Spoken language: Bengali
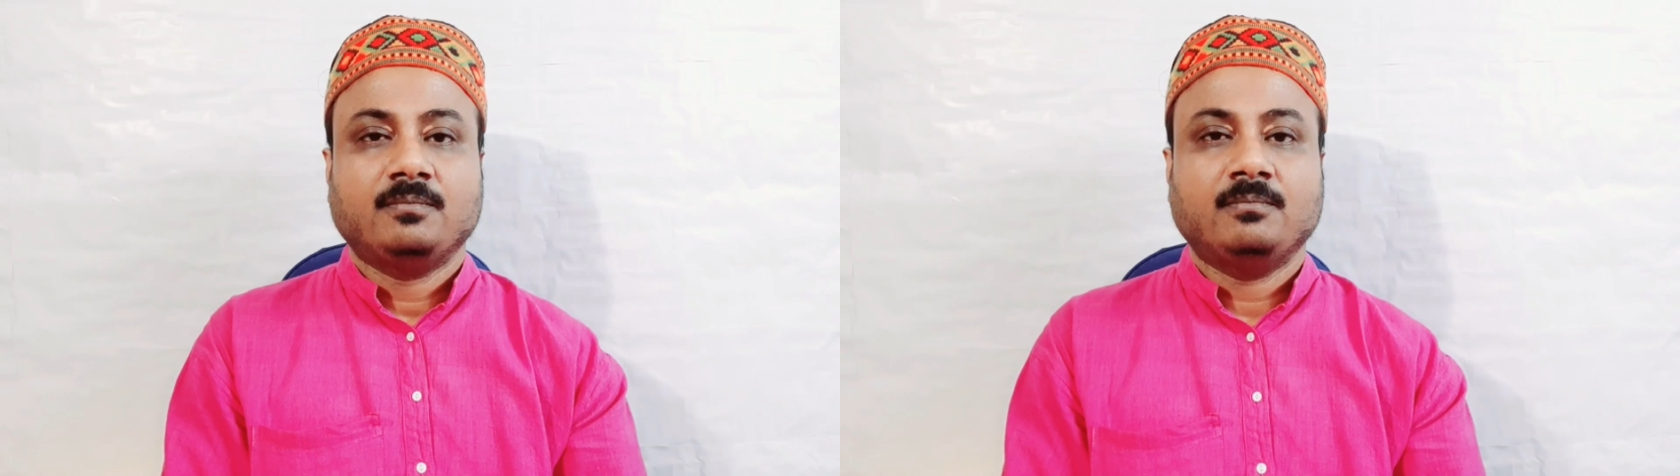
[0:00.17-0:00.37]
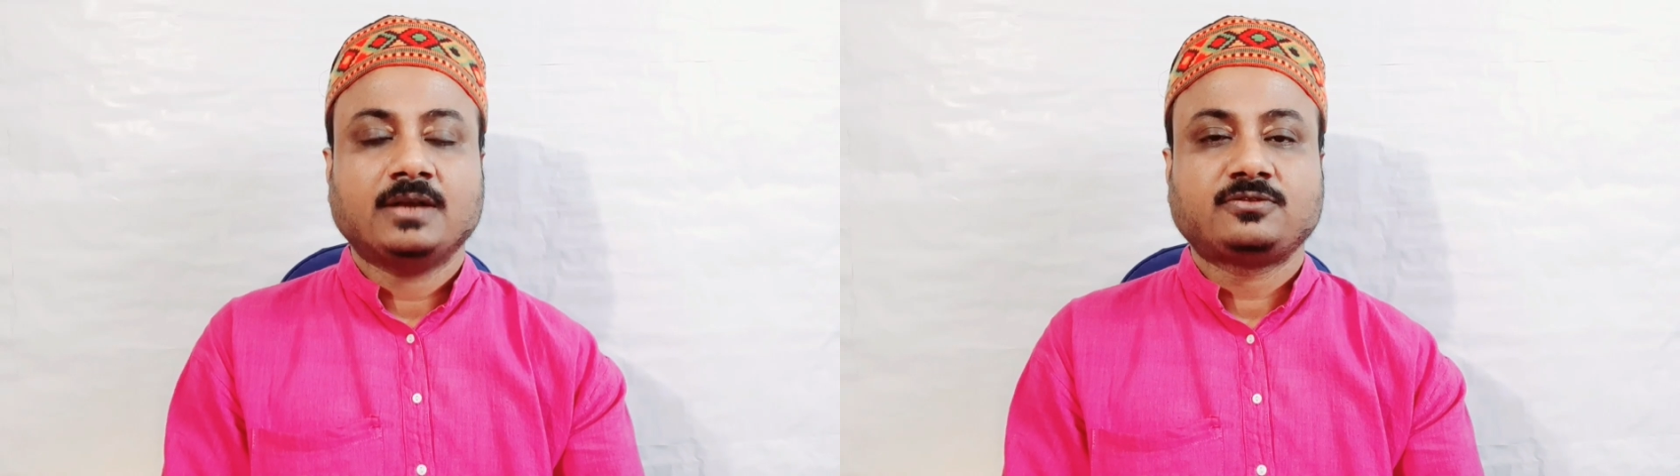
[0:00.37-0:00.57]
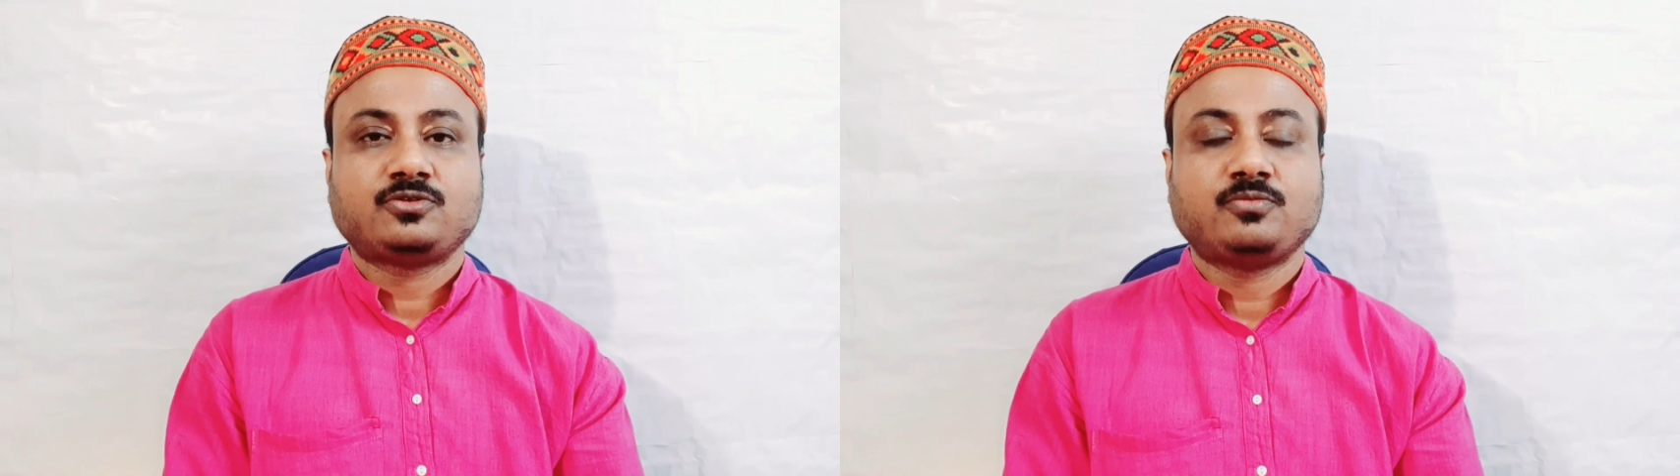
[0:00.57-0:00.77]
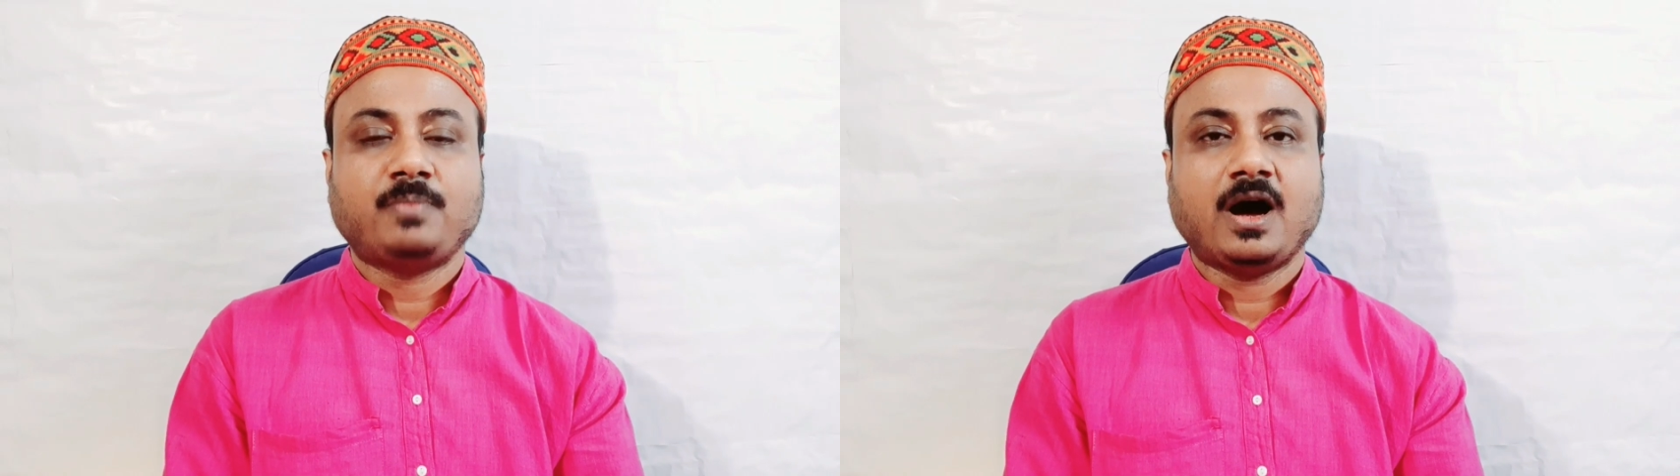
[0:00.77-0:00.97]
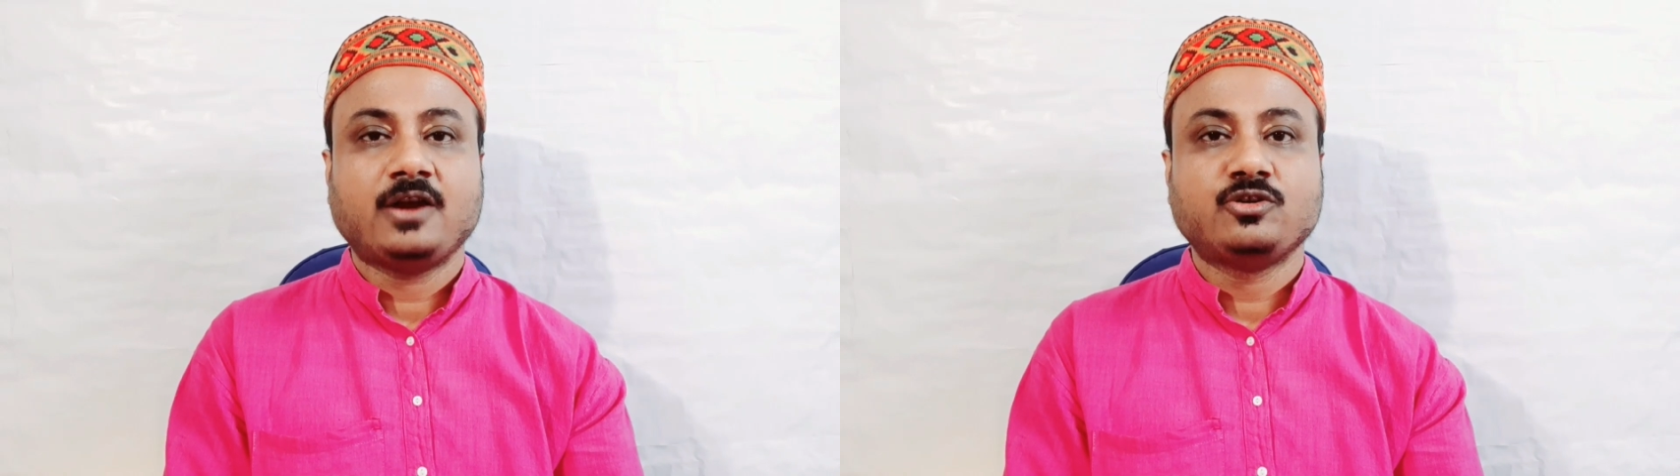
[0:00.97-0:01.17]
মাত্র
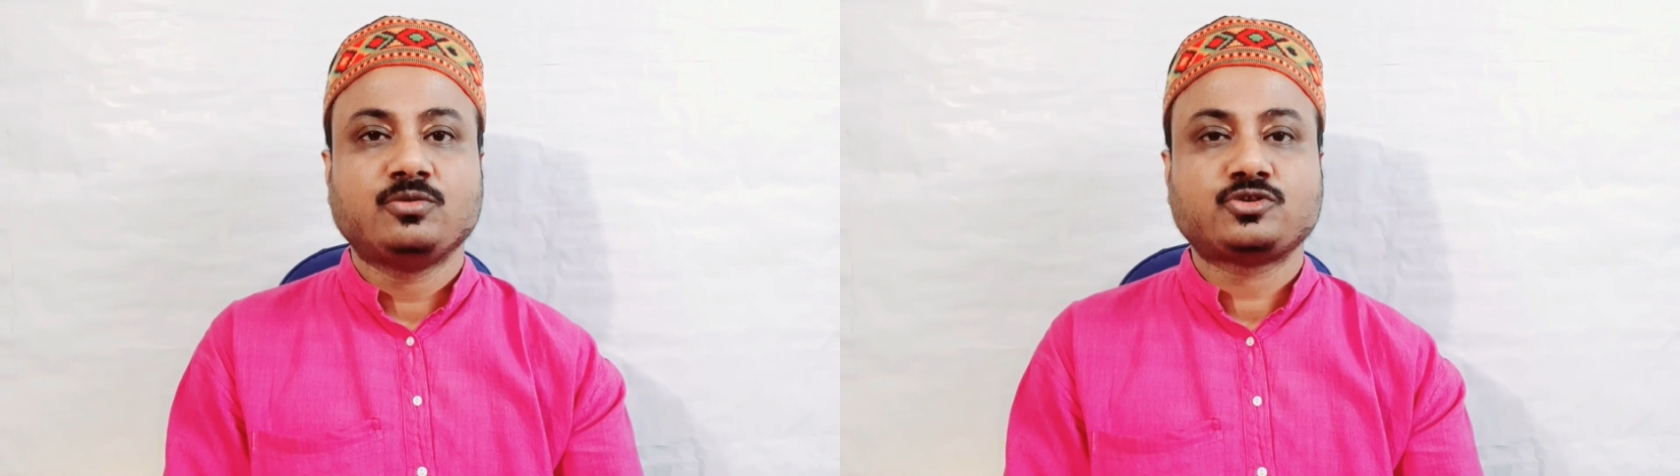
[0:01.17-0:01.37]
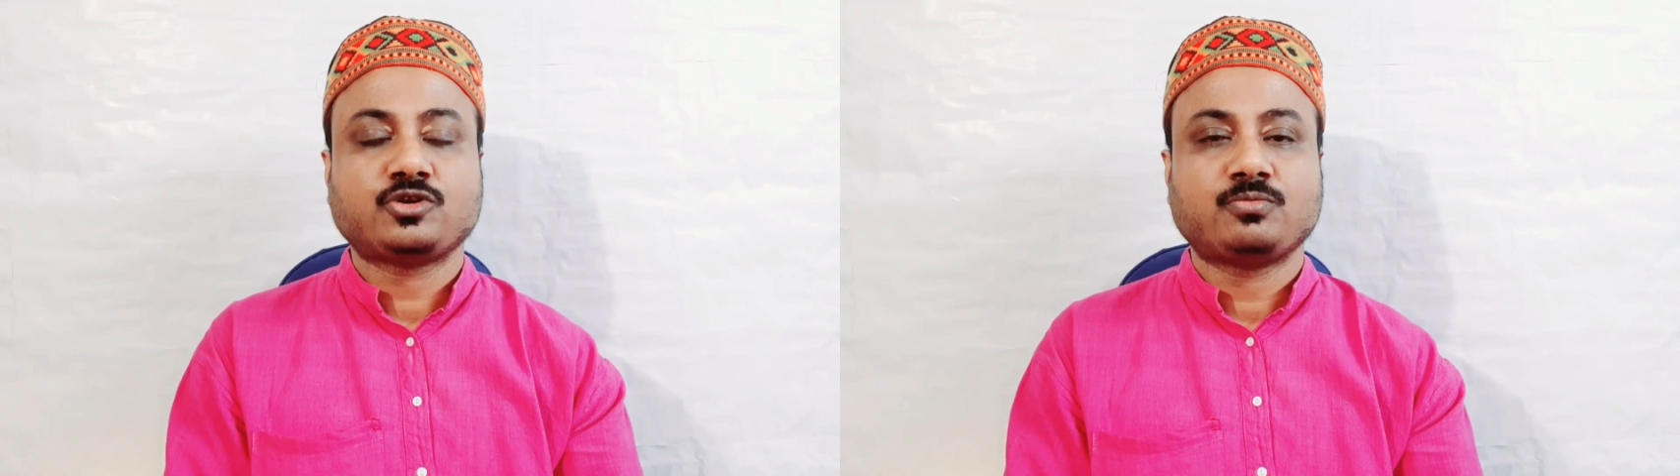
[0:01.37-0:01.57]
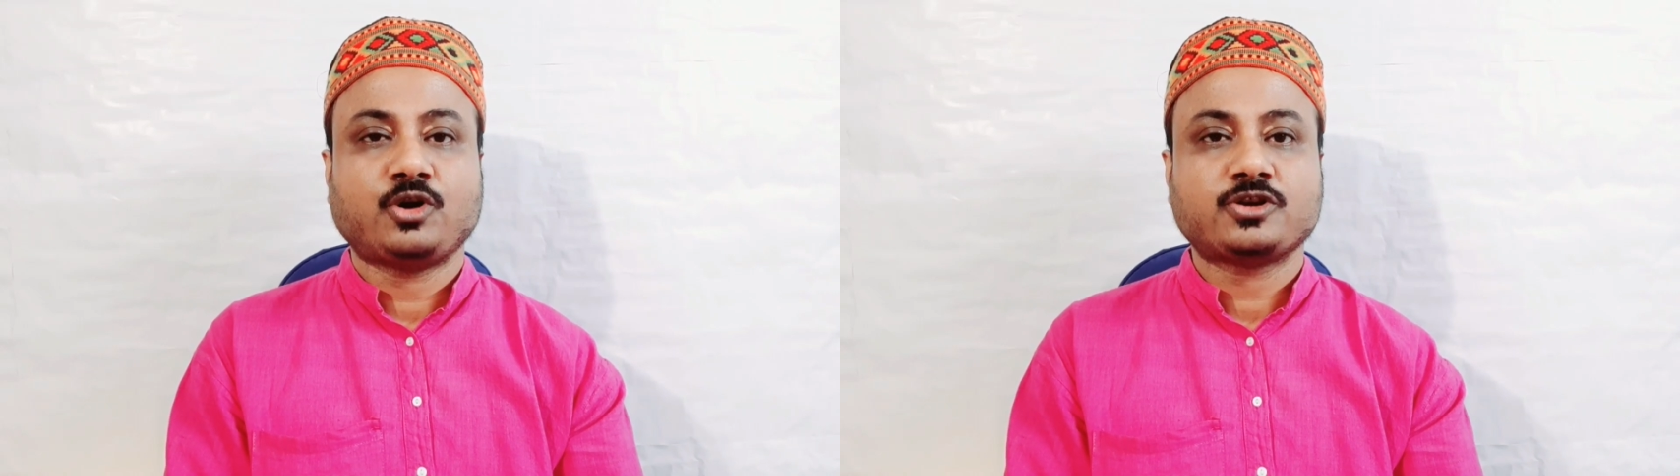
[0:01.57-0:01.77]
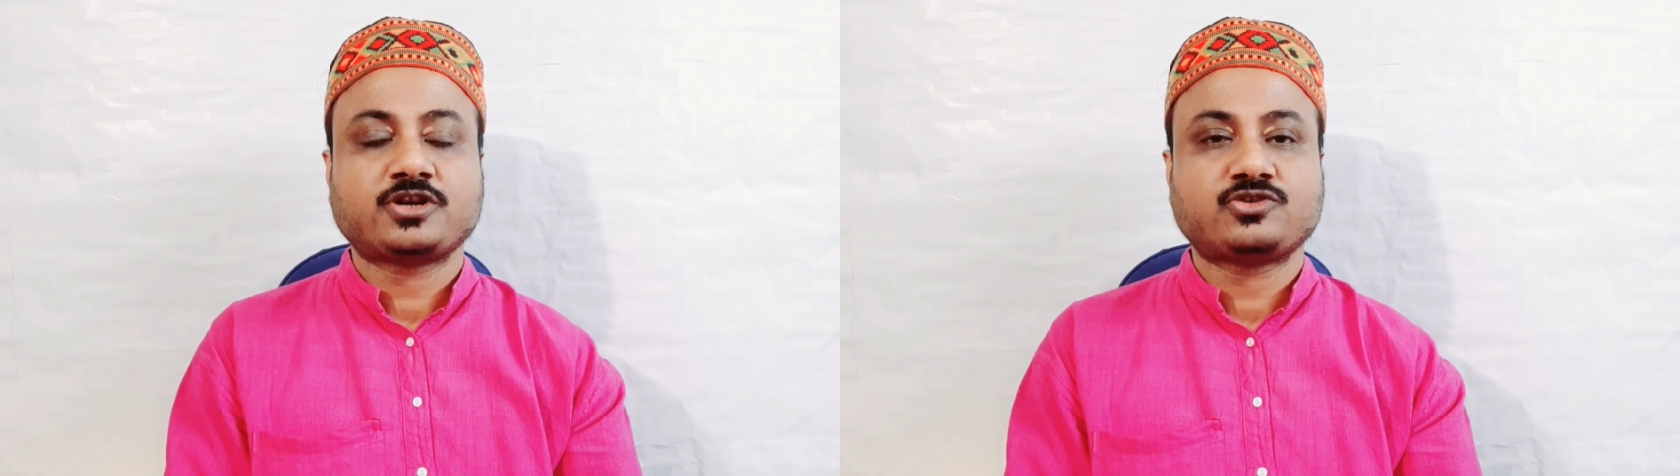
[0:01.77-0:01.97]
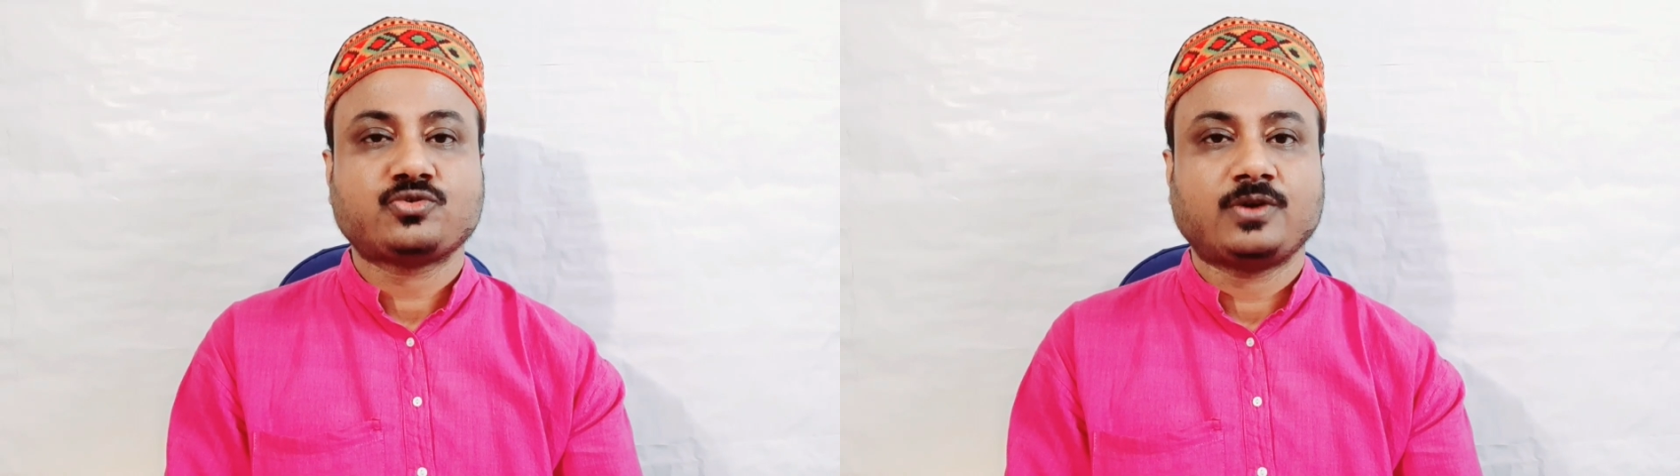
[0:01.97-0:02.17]
বাহান্ন বছর বয়সে
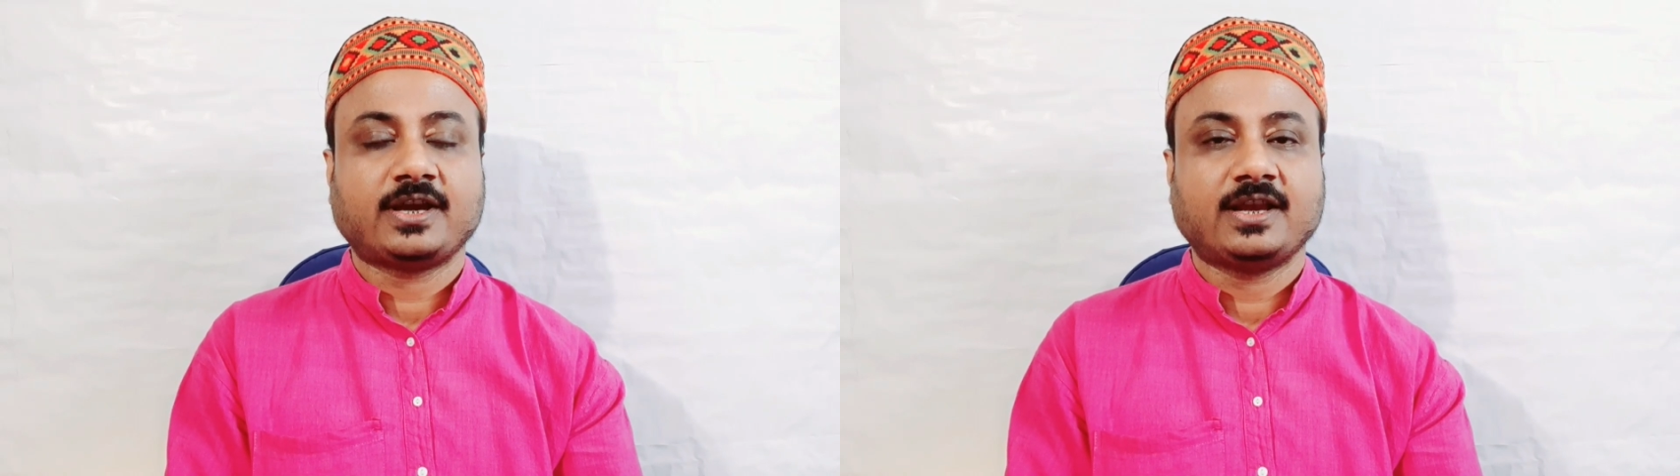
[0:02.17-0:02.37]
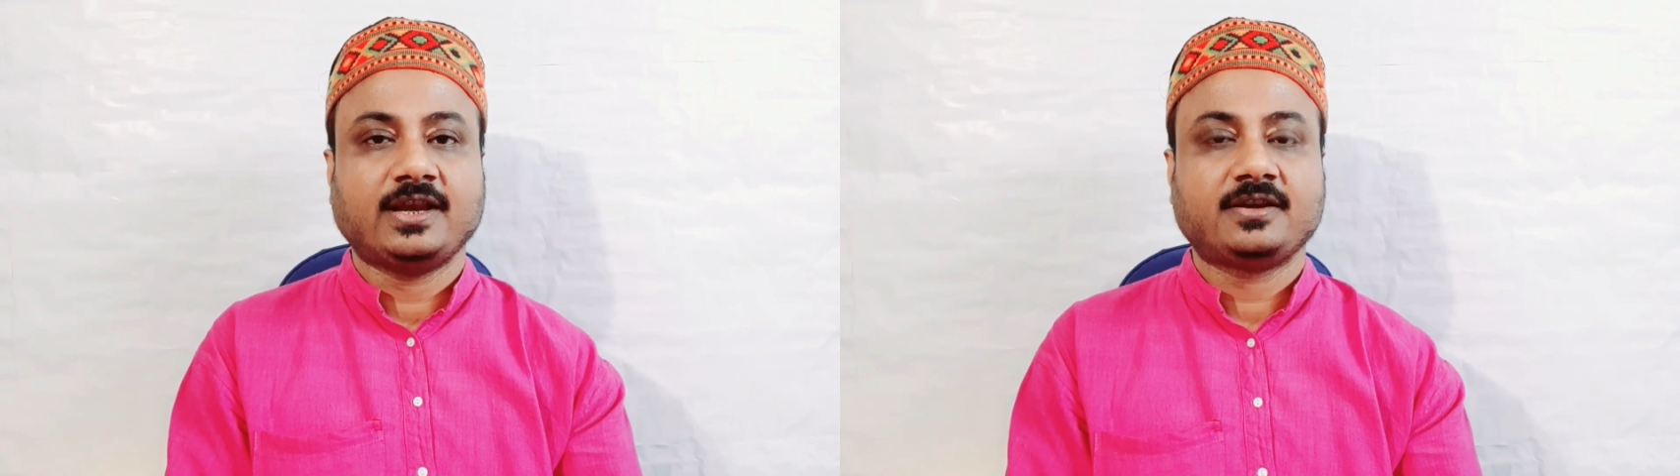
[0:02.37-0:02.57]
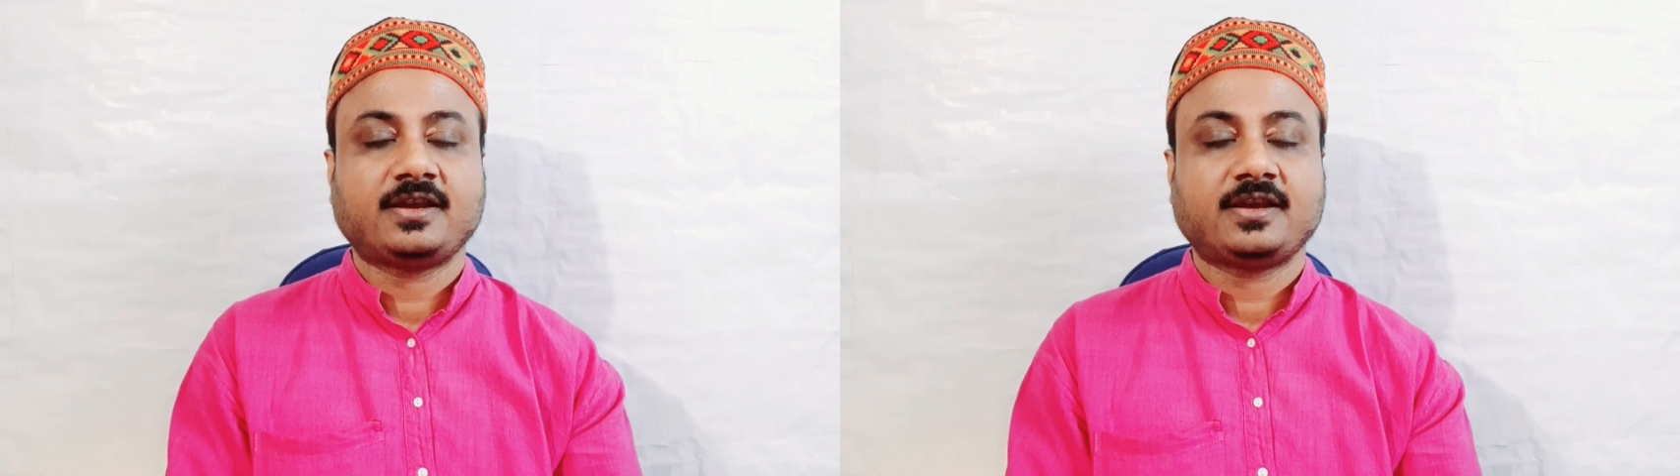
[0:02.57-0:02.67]
চলে গেলেন